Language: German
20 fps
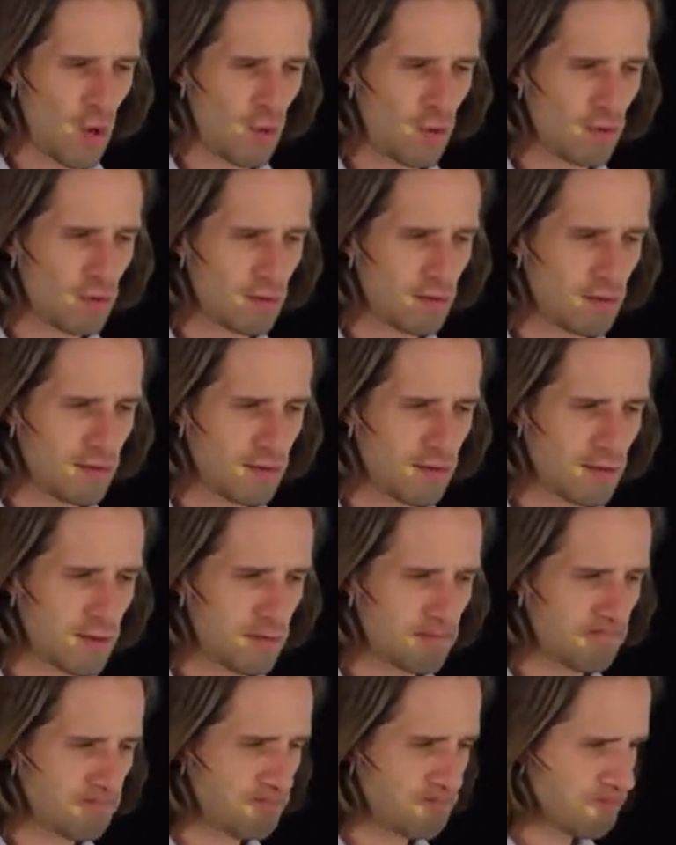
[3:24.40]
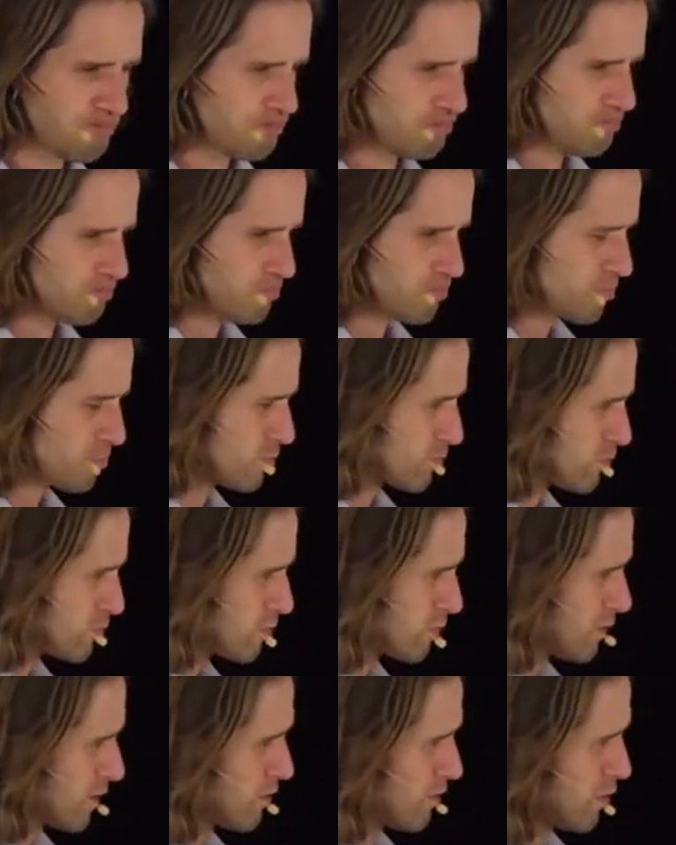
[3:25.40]
Und
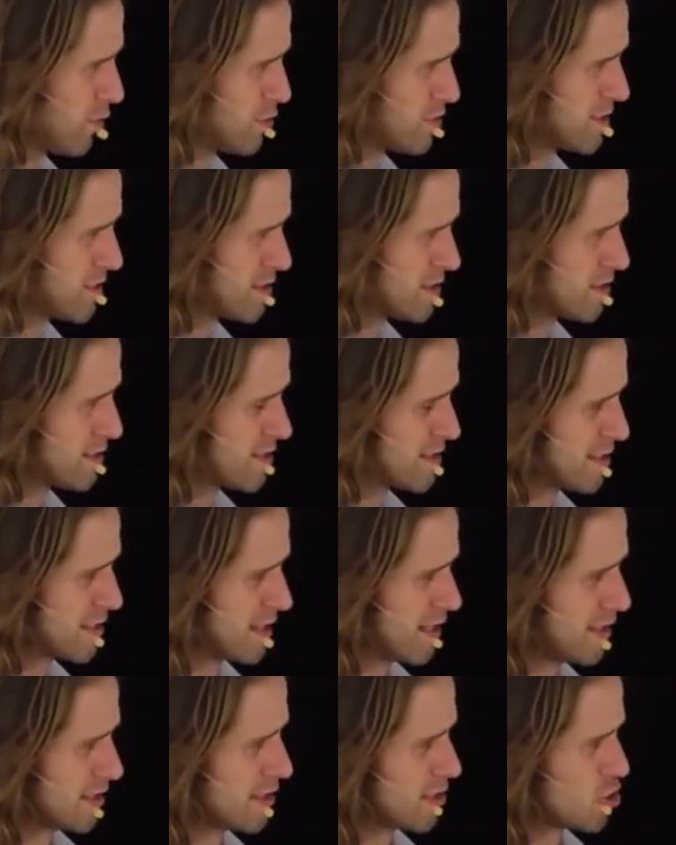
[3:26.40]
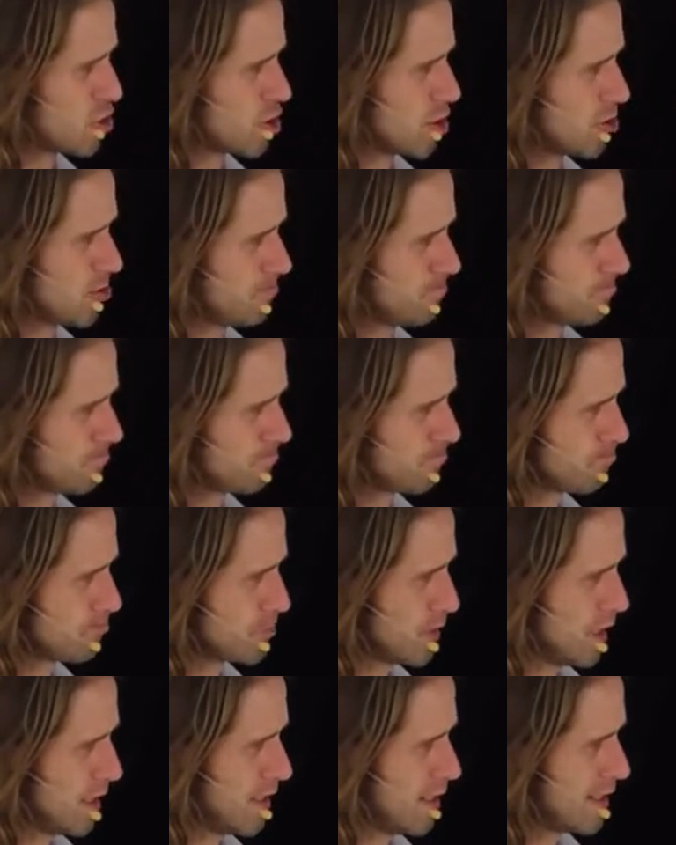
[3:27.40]
wenn wir uns jetzt das Zitat anschauen,
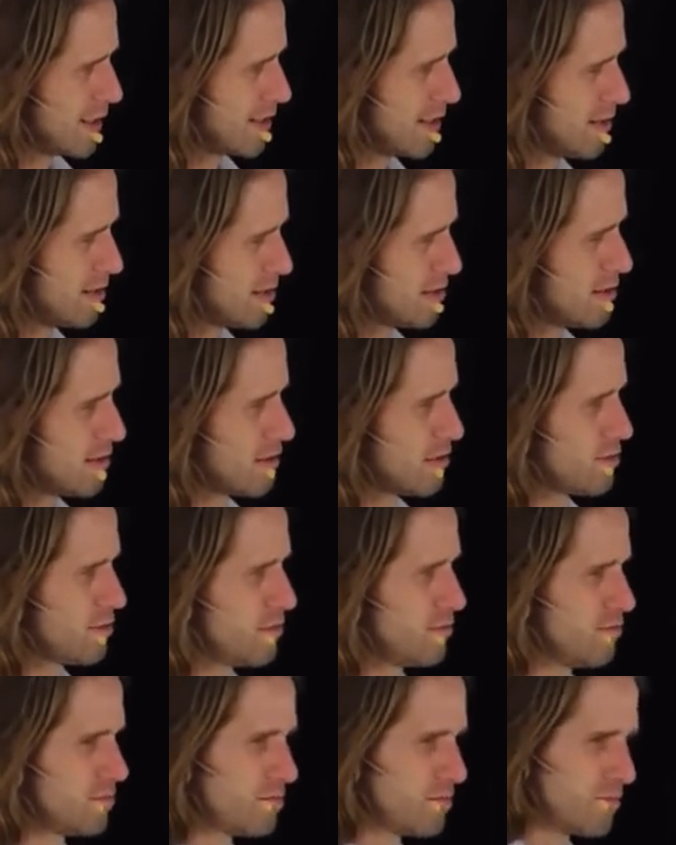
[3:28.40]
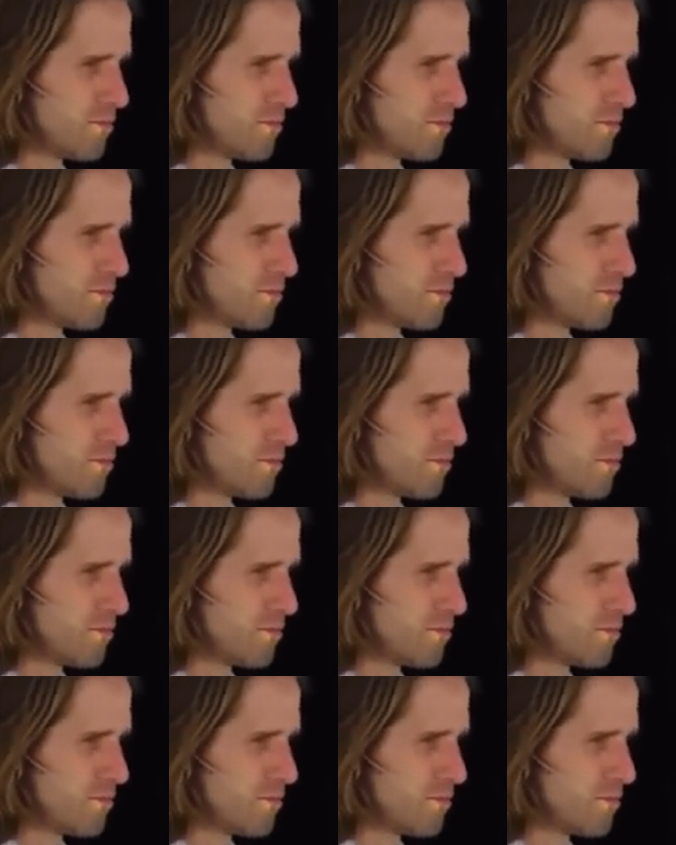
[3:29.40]
dann ist es ja so,